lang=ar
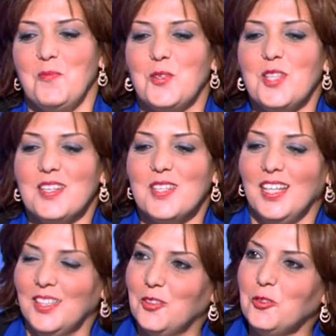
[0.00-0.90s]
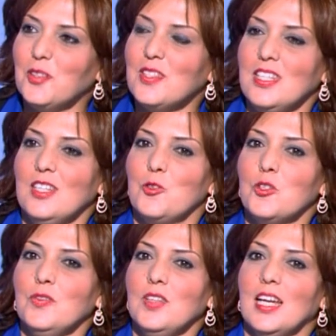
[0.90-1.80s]
باش نرجع لنقطتي
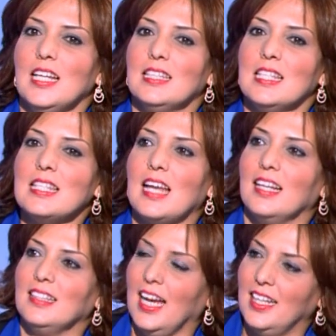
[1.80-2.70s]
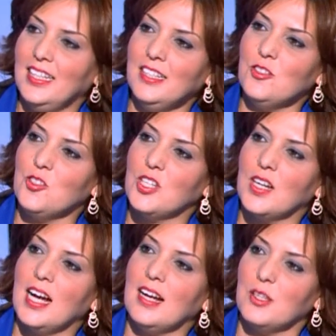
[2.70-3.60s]
شفنا تسعة حالات
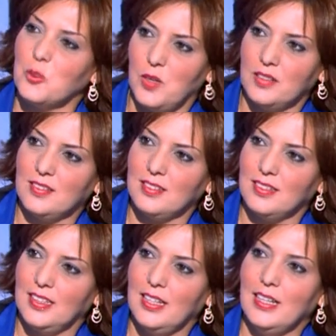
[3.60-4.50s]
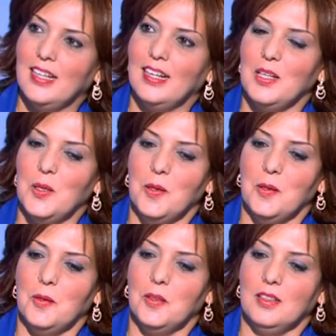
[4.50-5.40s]
شراء أصوات
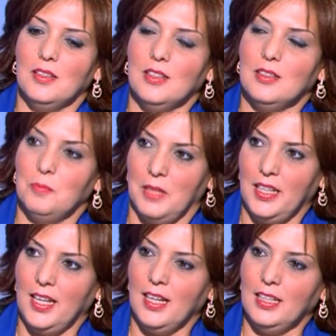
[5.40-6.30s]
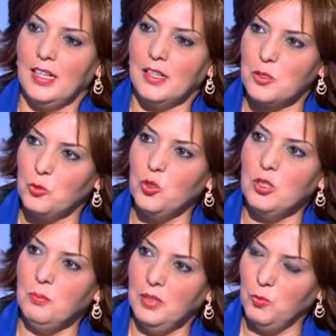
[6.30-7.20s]
آه معناها
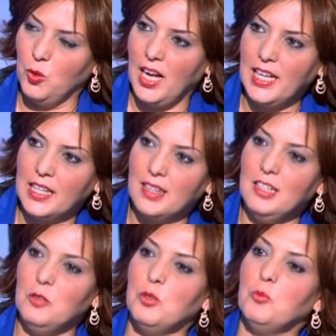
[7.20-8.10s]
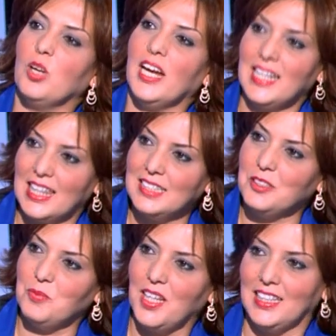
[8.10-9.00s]
رصدوهم الملاحظين والملاحظات
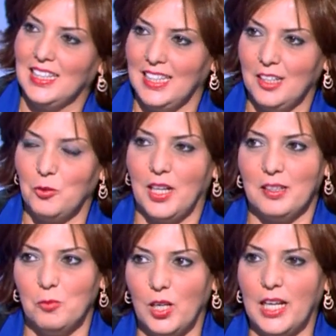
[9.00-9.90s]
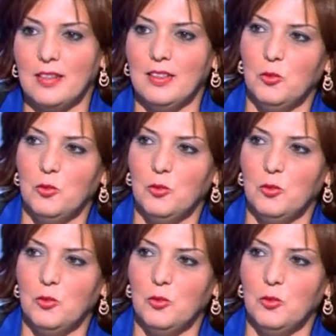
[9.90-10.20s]
نتاعنا لأنه عندنا ملاحظين